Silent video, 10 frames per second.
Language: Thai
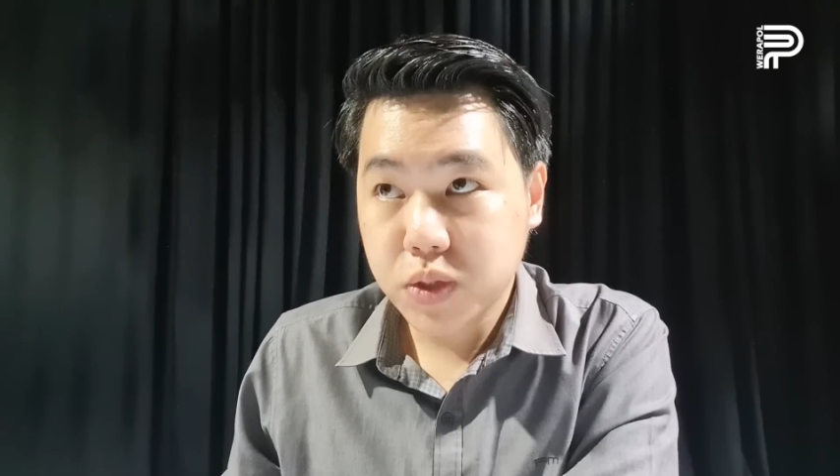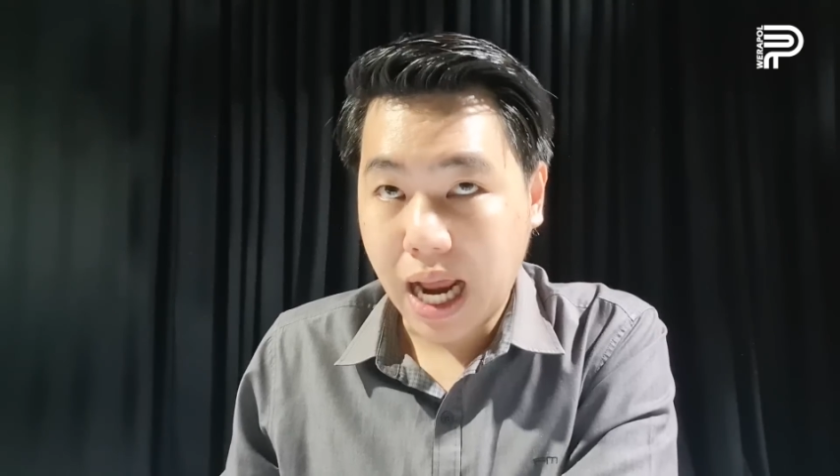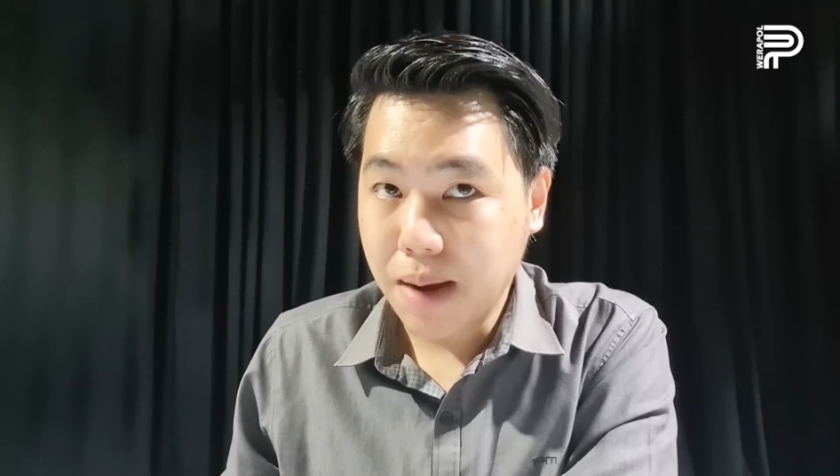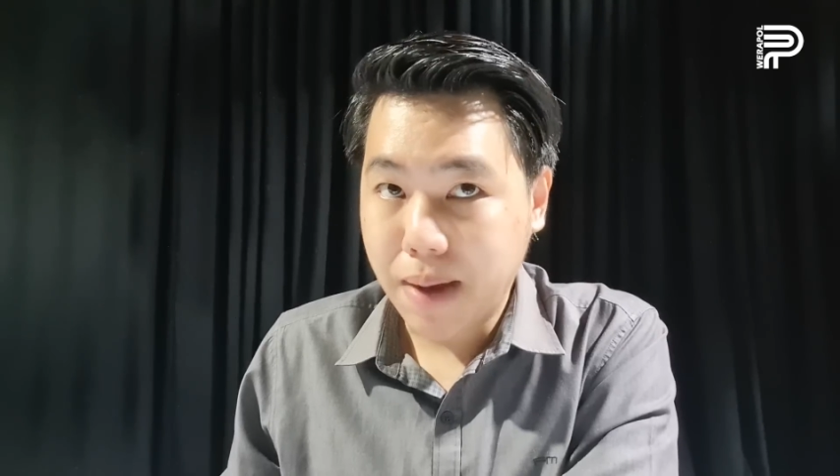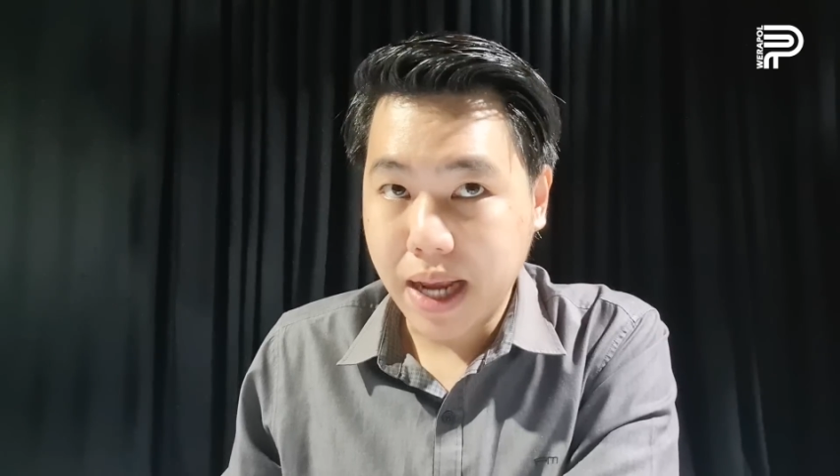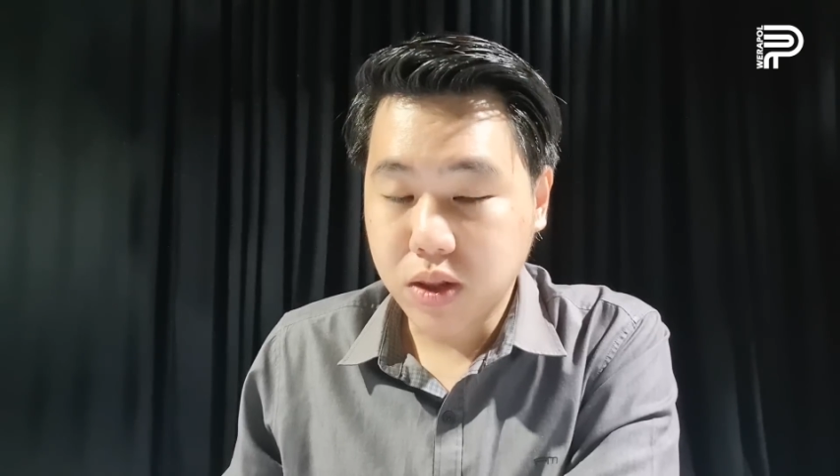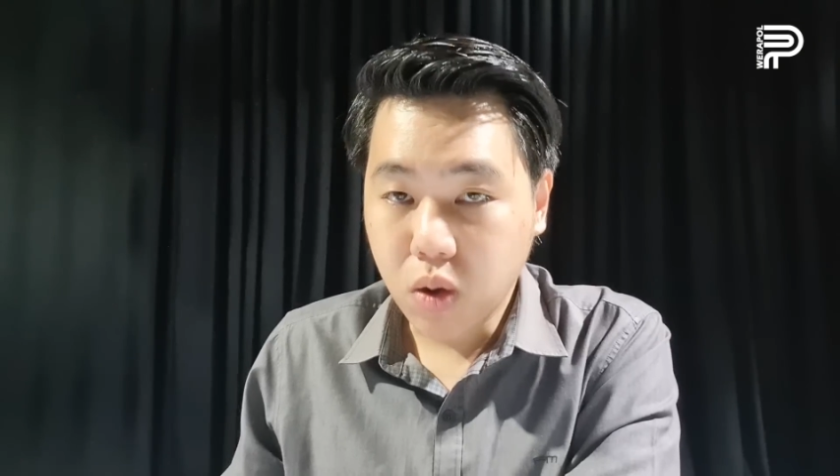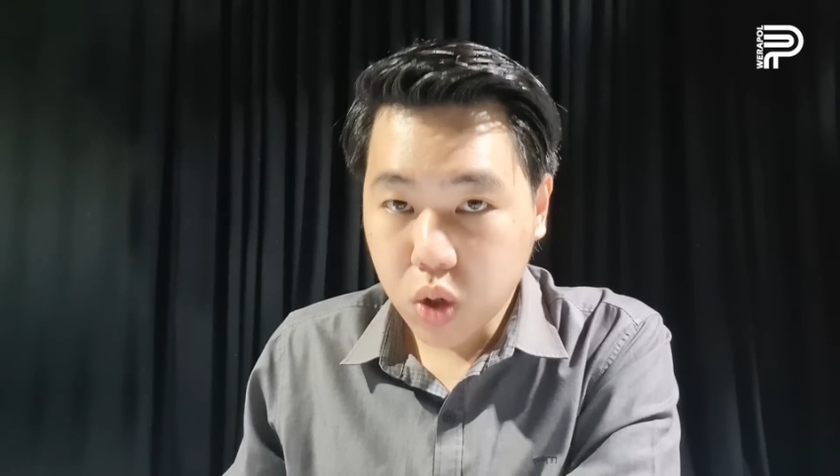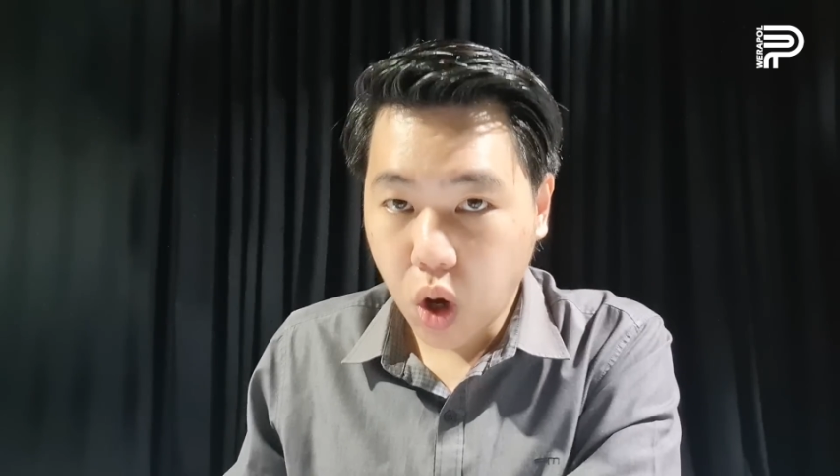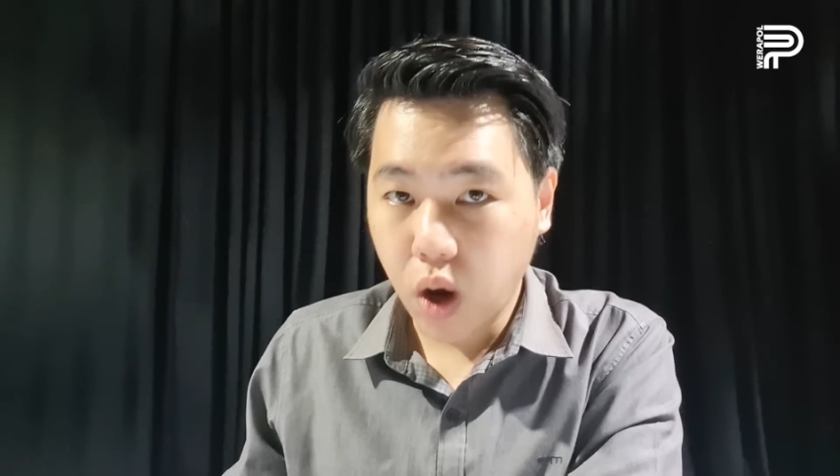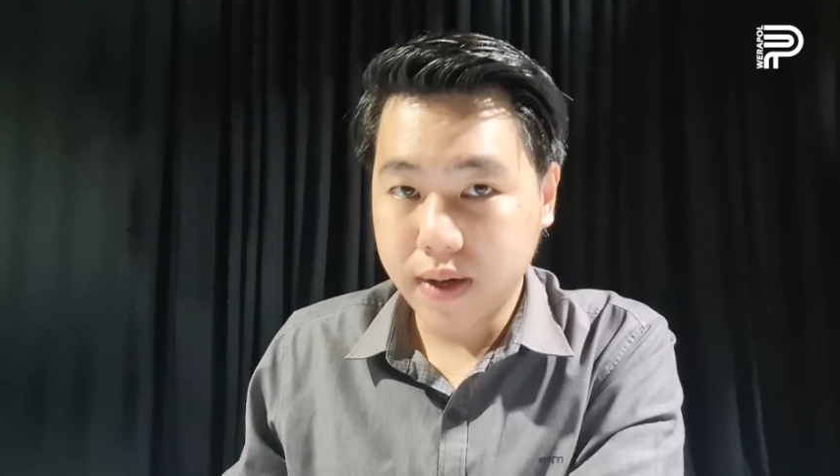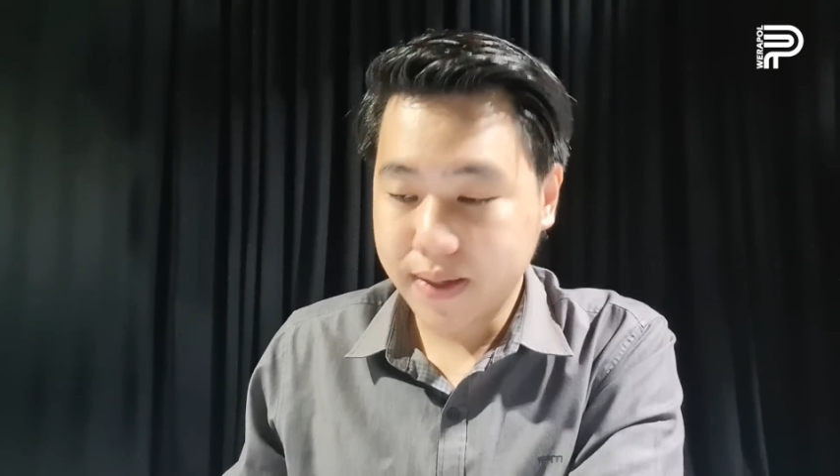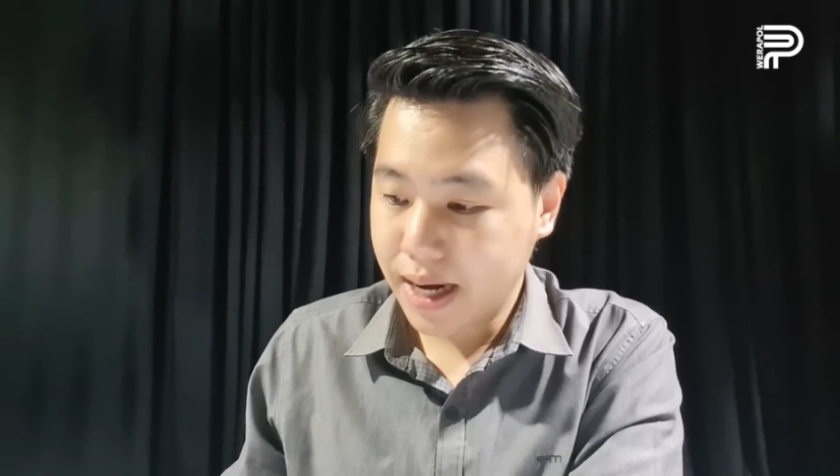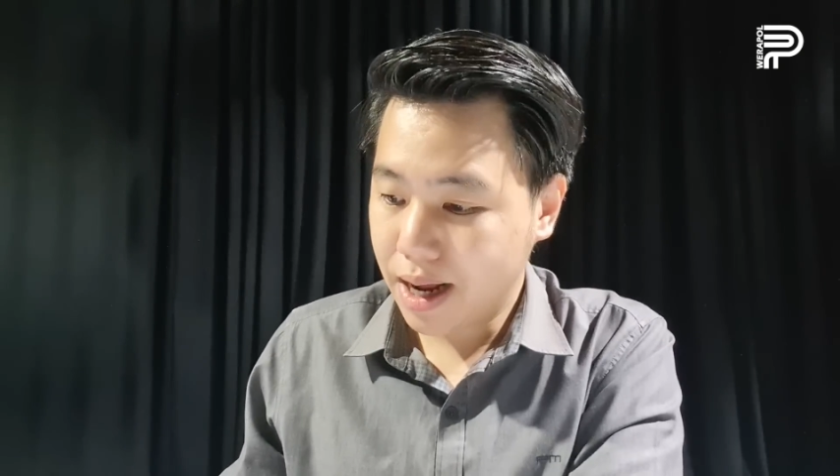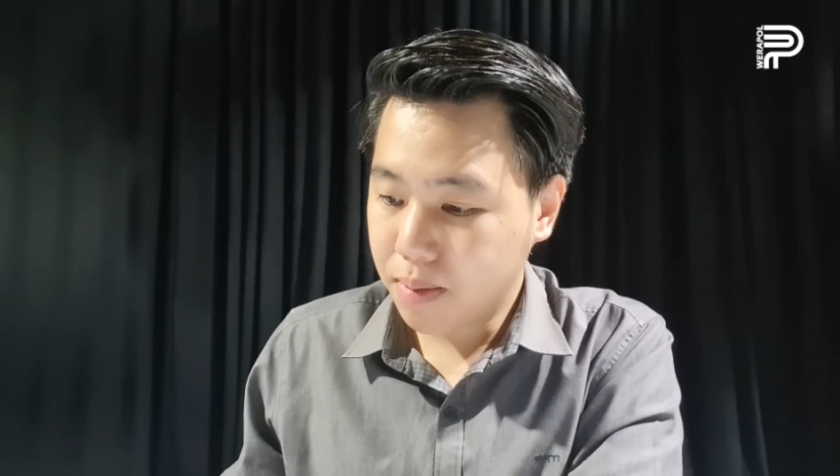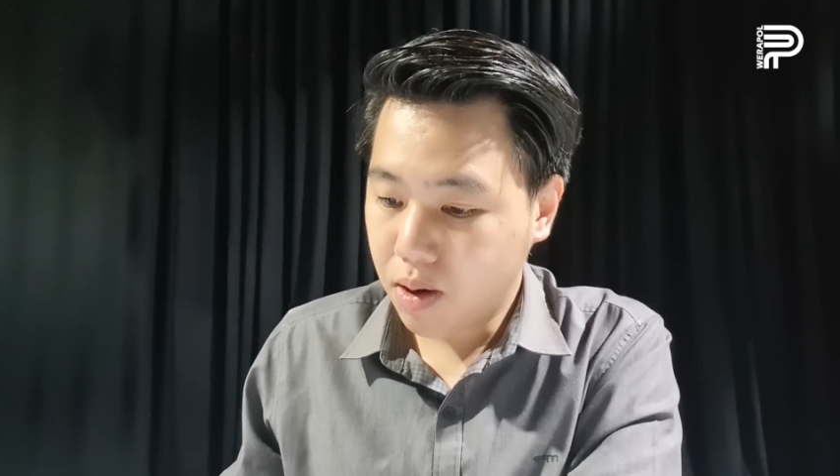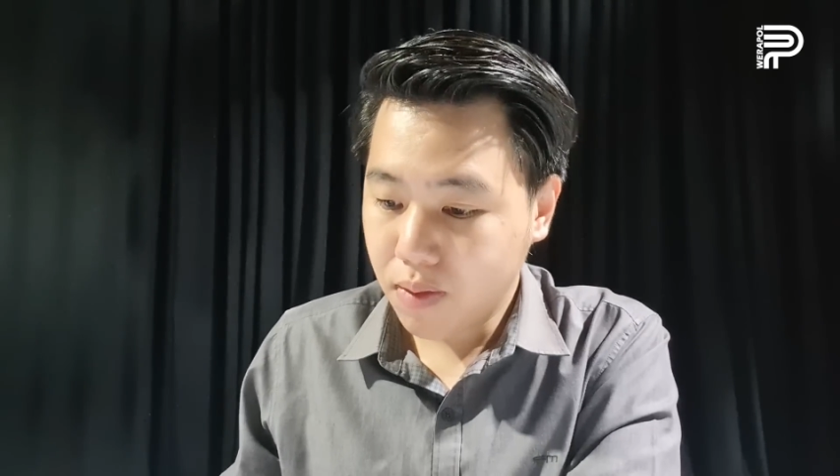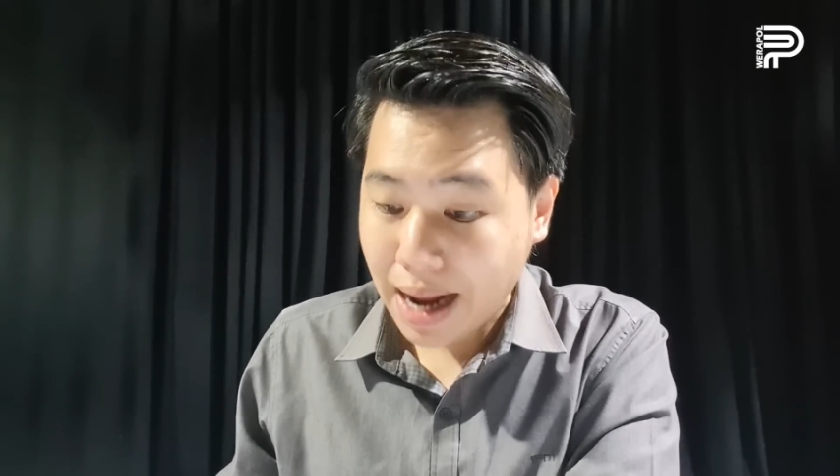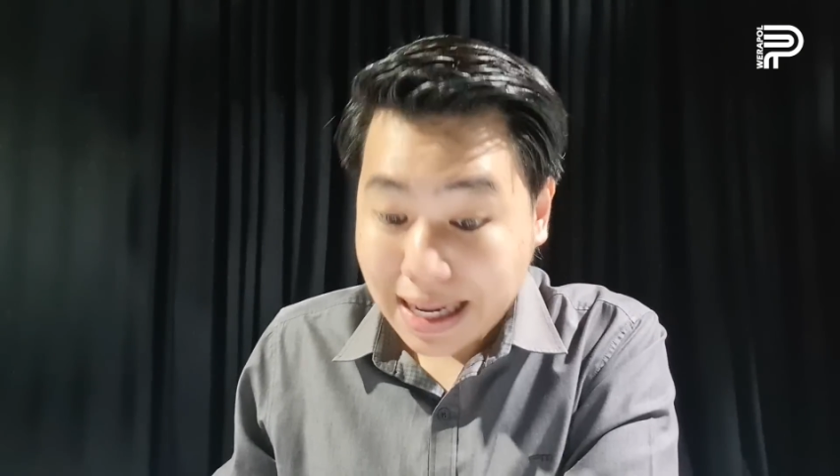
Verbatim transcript: สายไหมต้องรอดนะครับเขา